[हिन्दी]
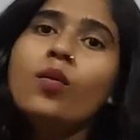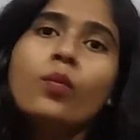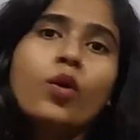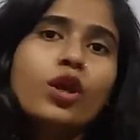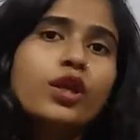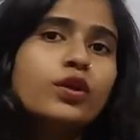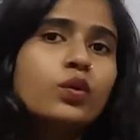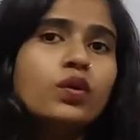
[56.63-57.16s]

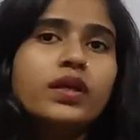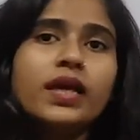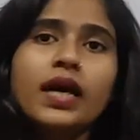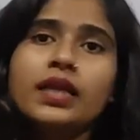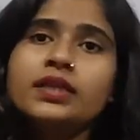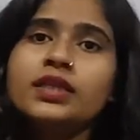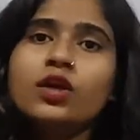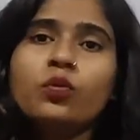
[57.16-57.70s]
मॉलिक्यूल के
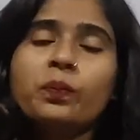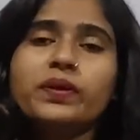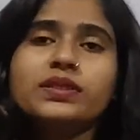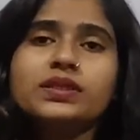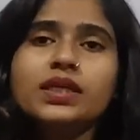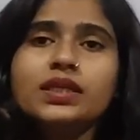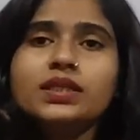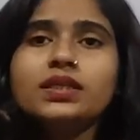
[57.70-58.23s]
अंदर
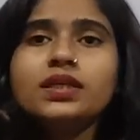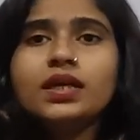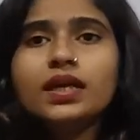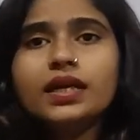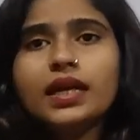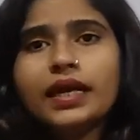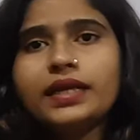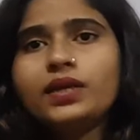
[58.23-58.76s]
उपस्थित
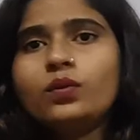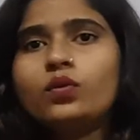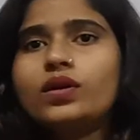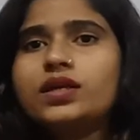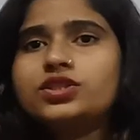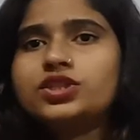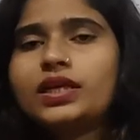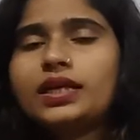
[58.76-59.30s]
नहीं
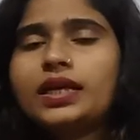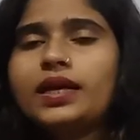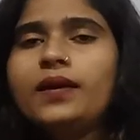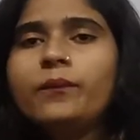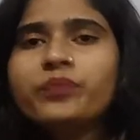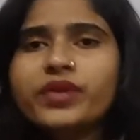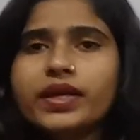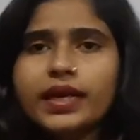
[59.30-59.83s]
होना चाहिए
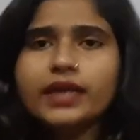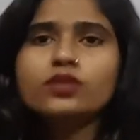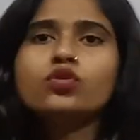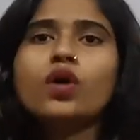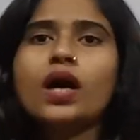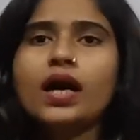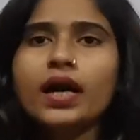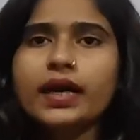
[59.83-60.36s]
ठीक है
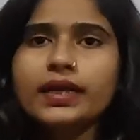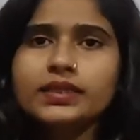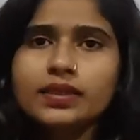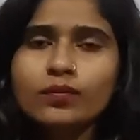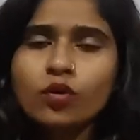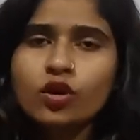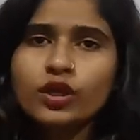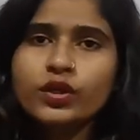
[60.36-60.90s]
तो अगर ऐसा
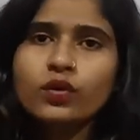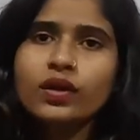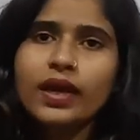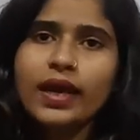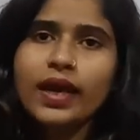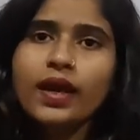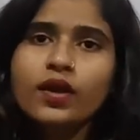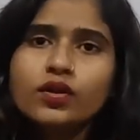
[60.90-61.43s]
मॉलिक्यूल
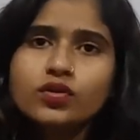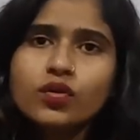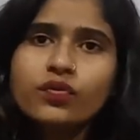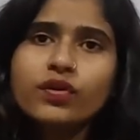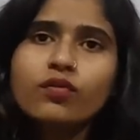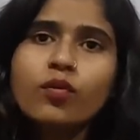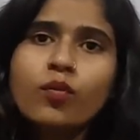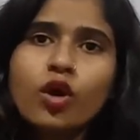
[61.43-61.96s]
है तो
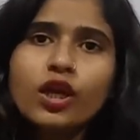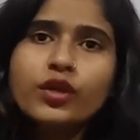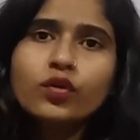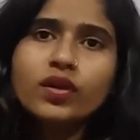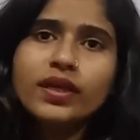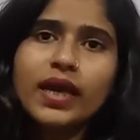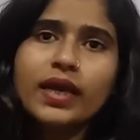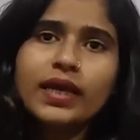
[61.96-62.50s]
फिर वो
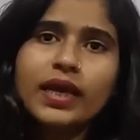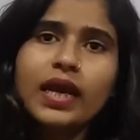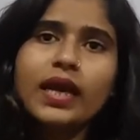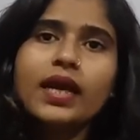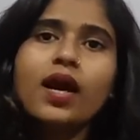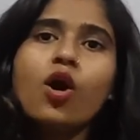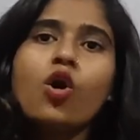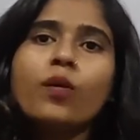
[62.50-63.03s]
मॉलिक्यूल क्या
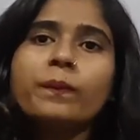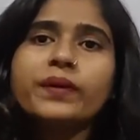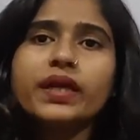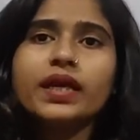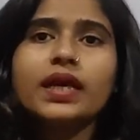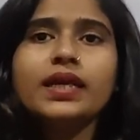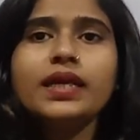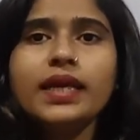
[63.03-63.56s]
कहलाएगा
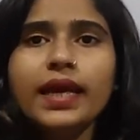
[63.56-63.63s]
ऑप्टिकली